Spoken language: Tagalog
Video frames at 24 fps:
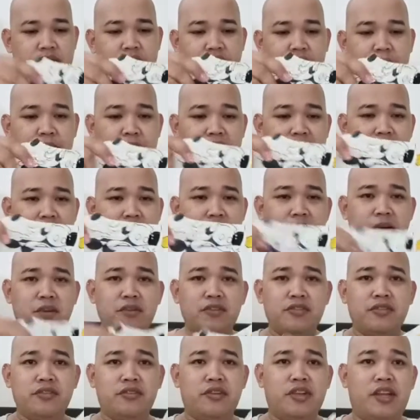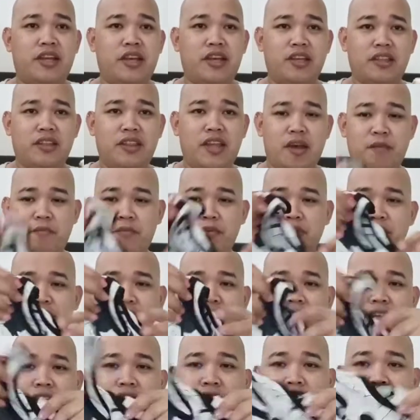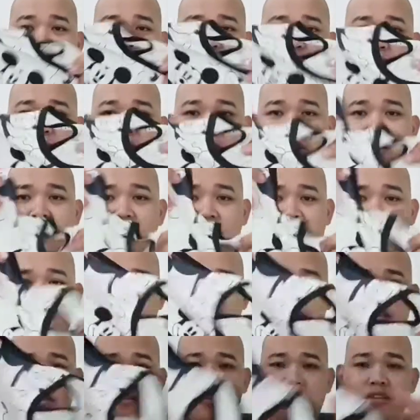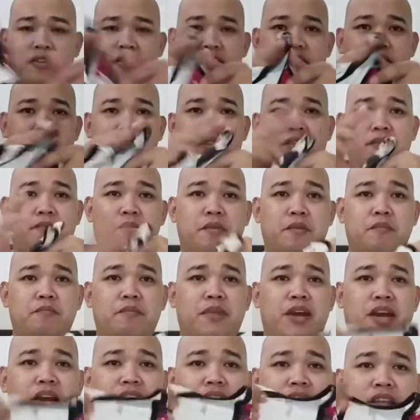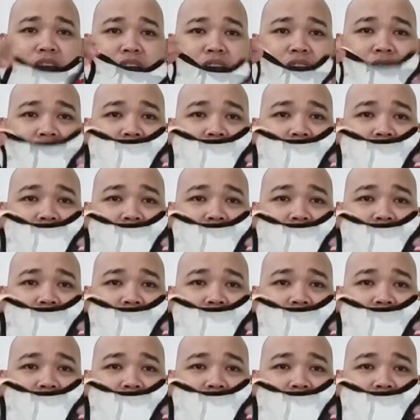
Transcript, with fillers: Mickey Mouse ulit, tapos Sando naman, na pambata.